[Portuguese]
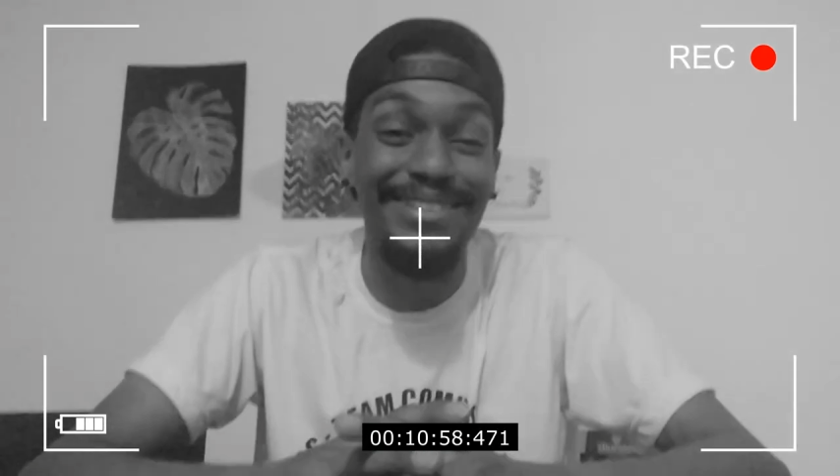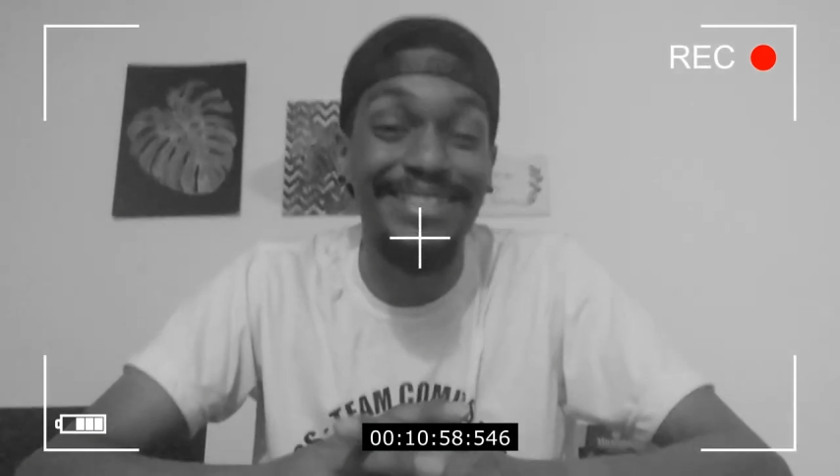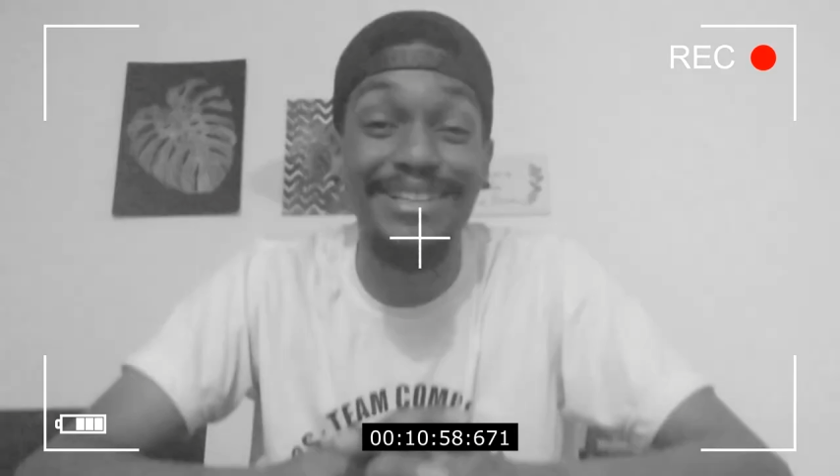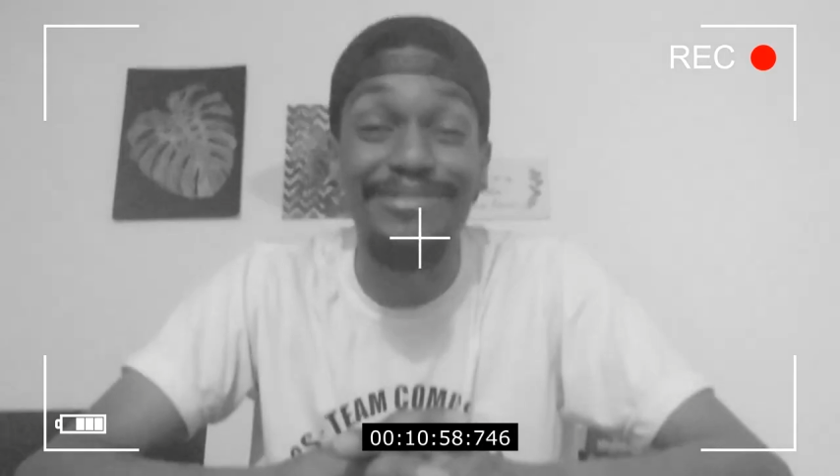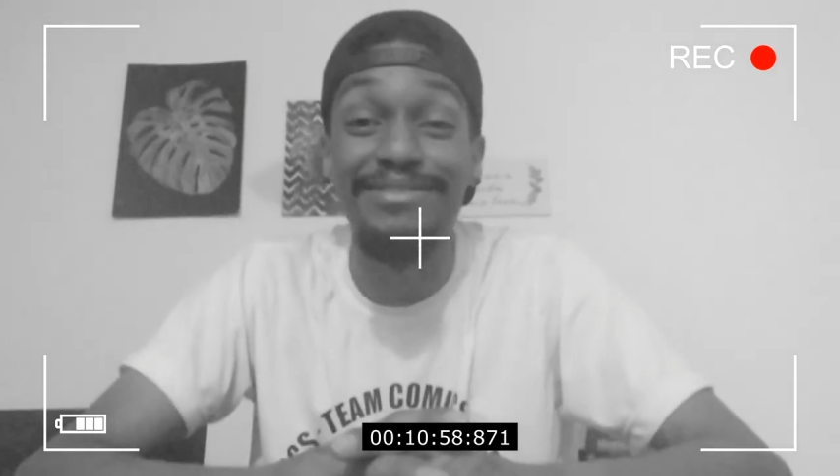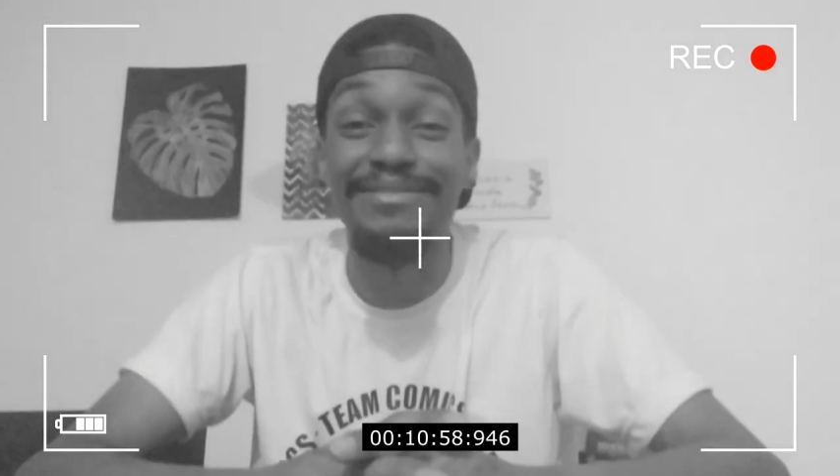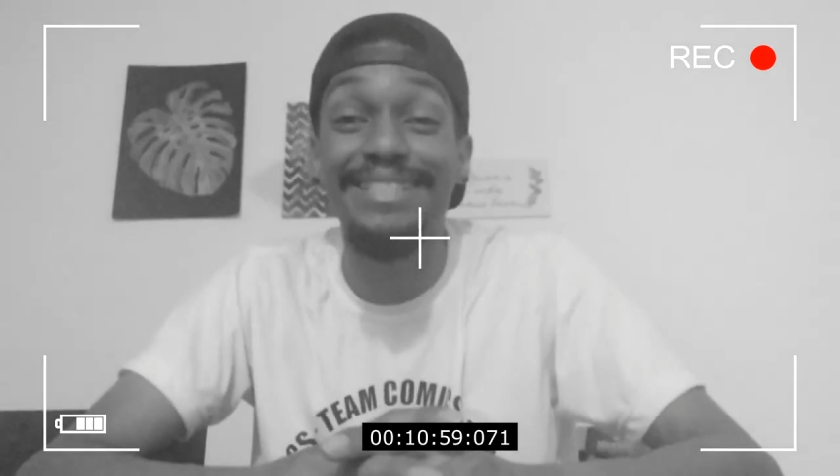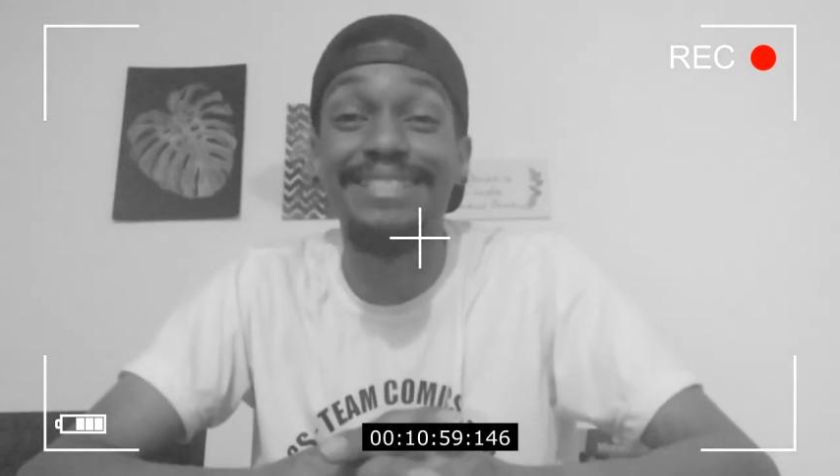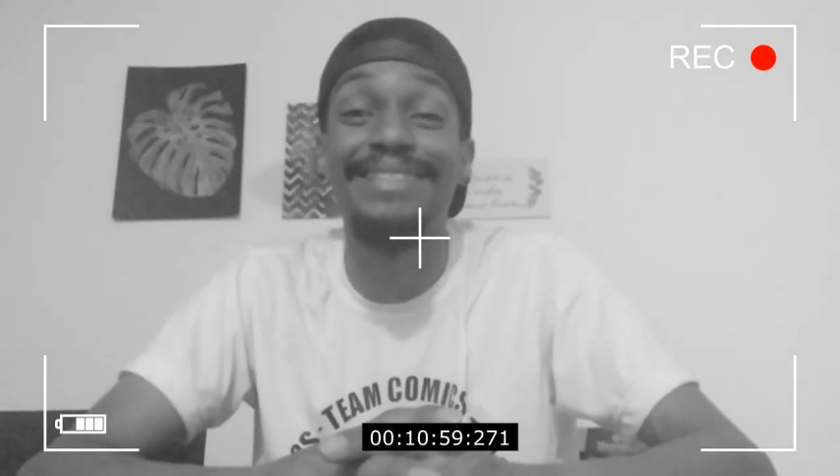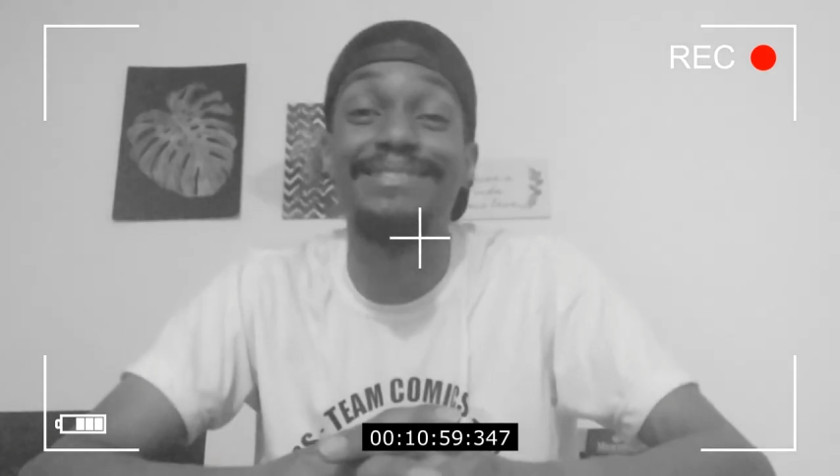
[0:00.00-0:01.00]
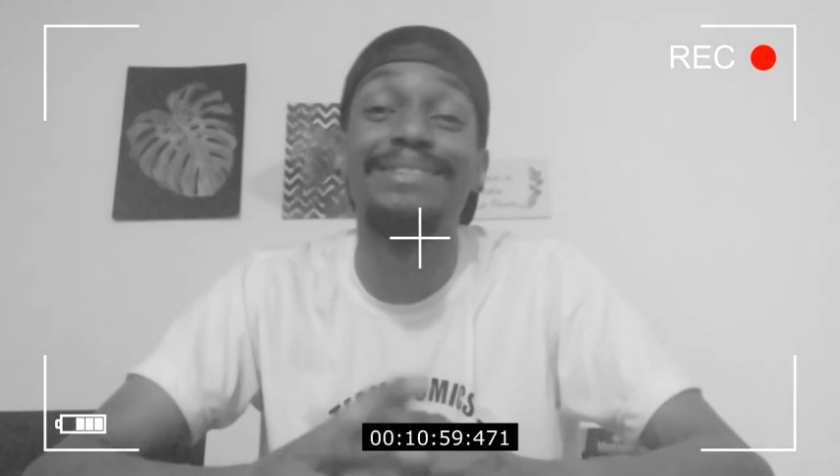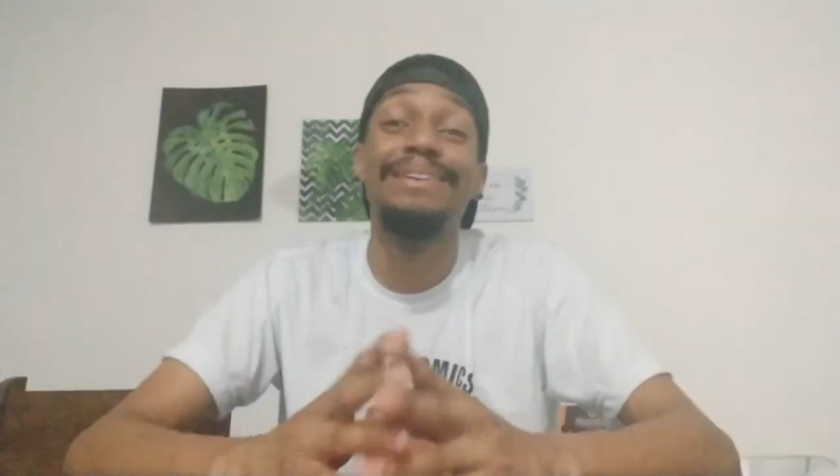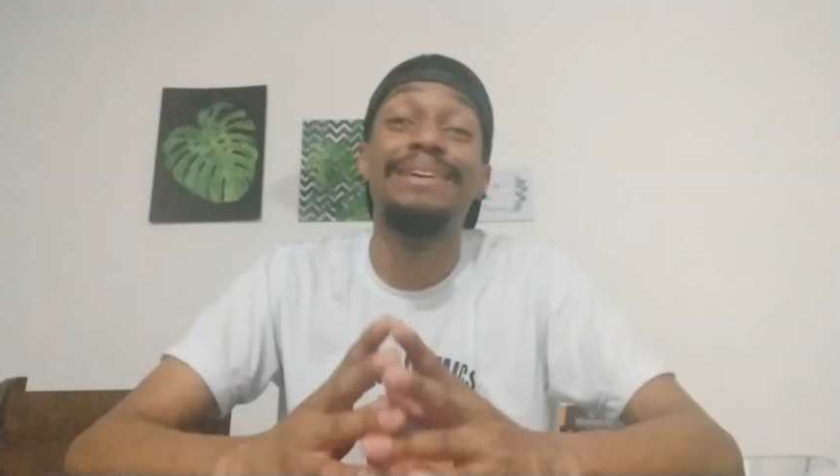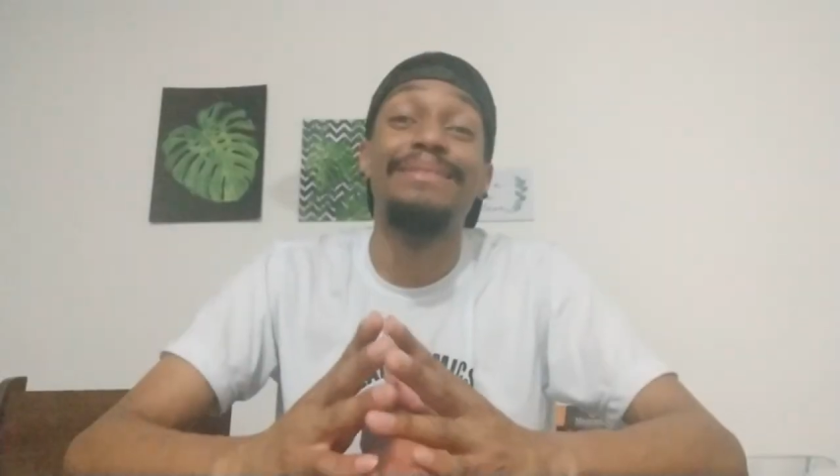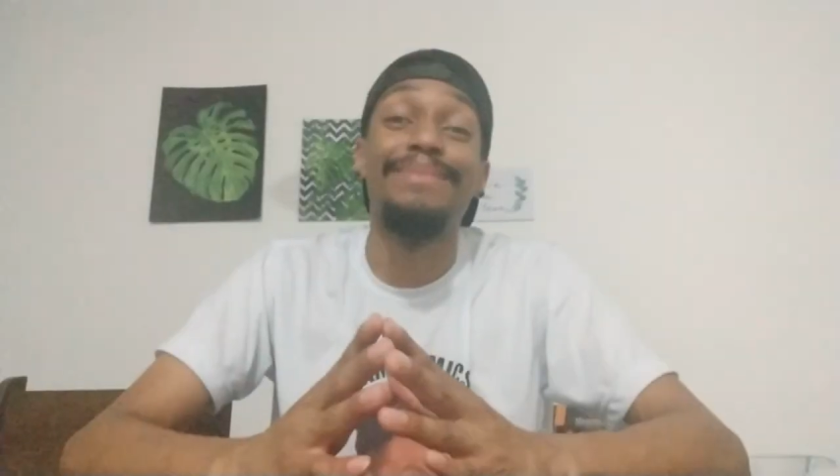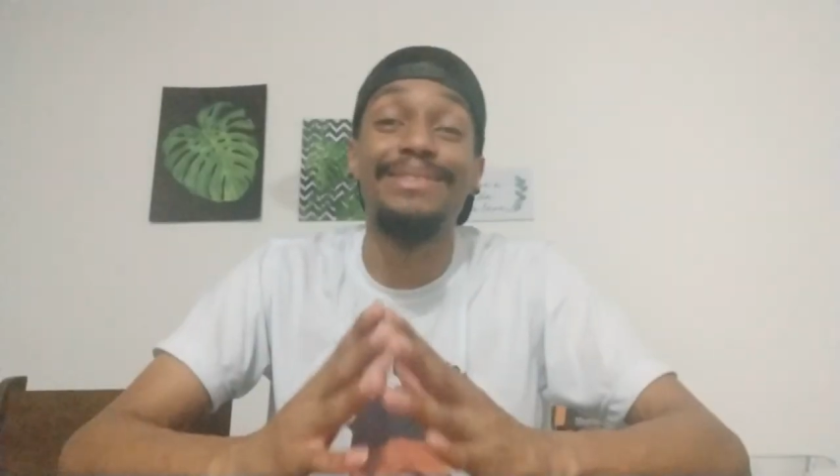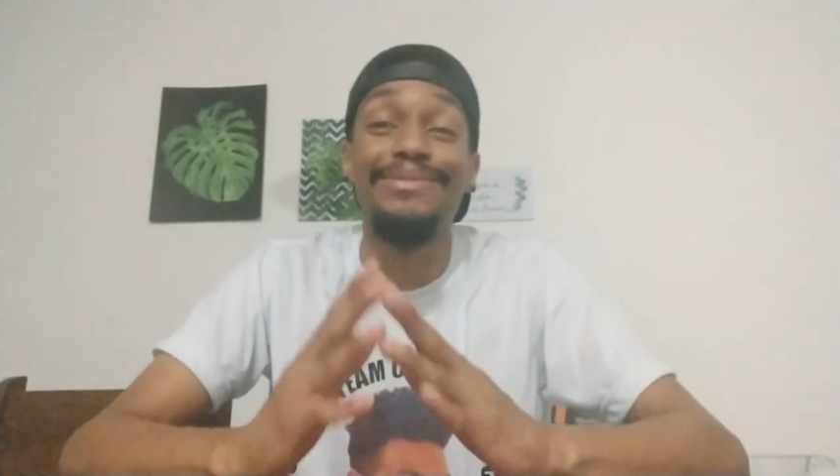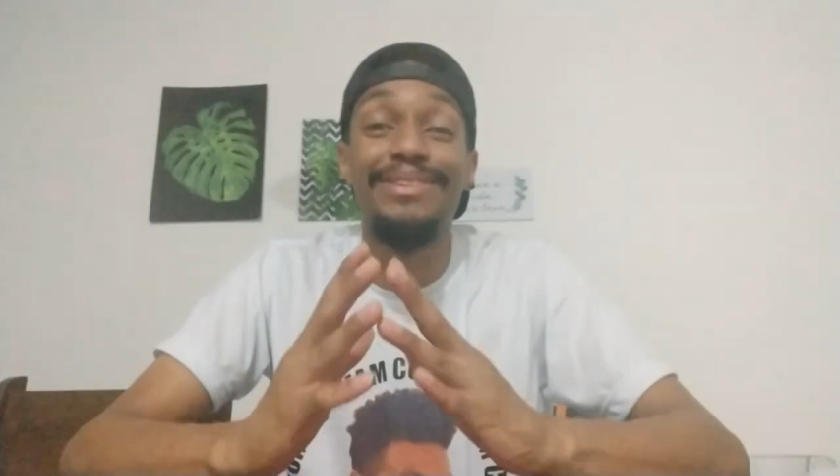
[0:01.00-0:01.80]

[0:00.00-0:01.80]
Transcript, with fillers: Se é curto, não é extenso. Mas eu não queria